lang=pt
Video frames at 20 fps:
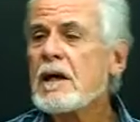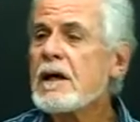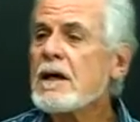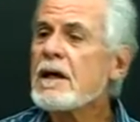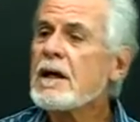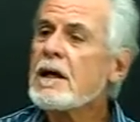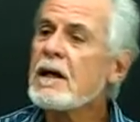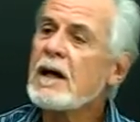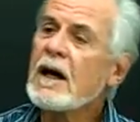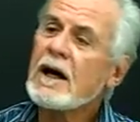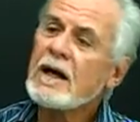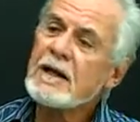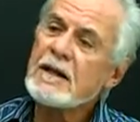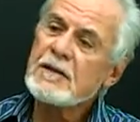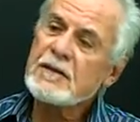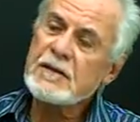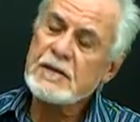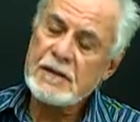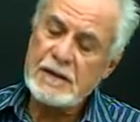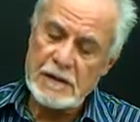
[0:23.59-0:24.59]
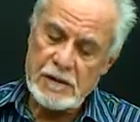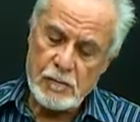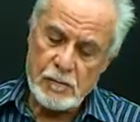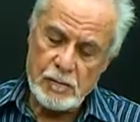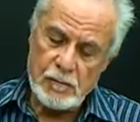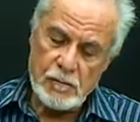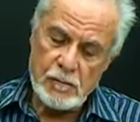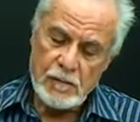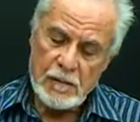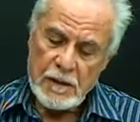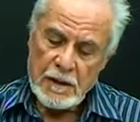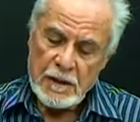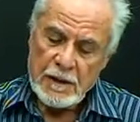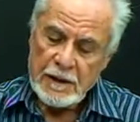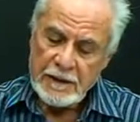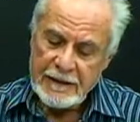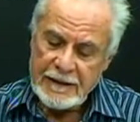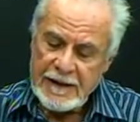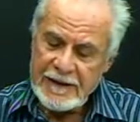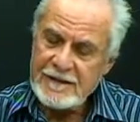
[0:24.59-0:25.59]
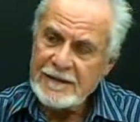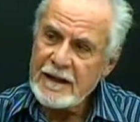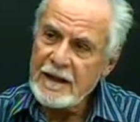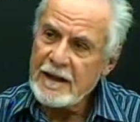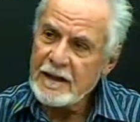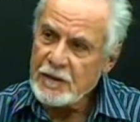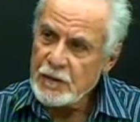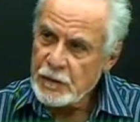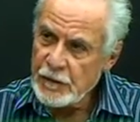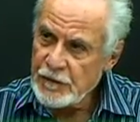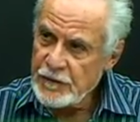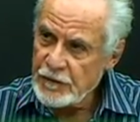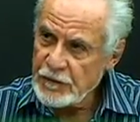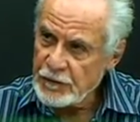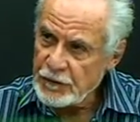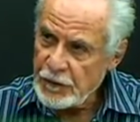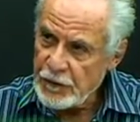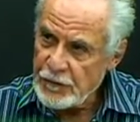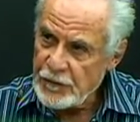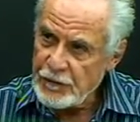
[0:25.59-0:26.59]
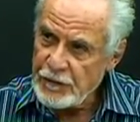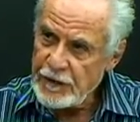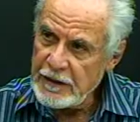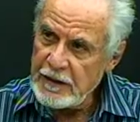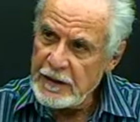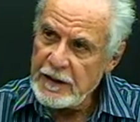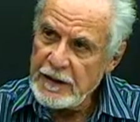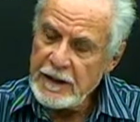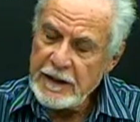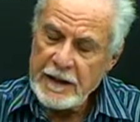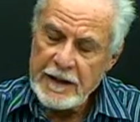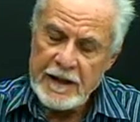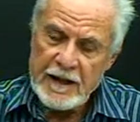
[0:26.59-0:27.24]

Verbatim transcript: eh, a questão das eleições em Joinville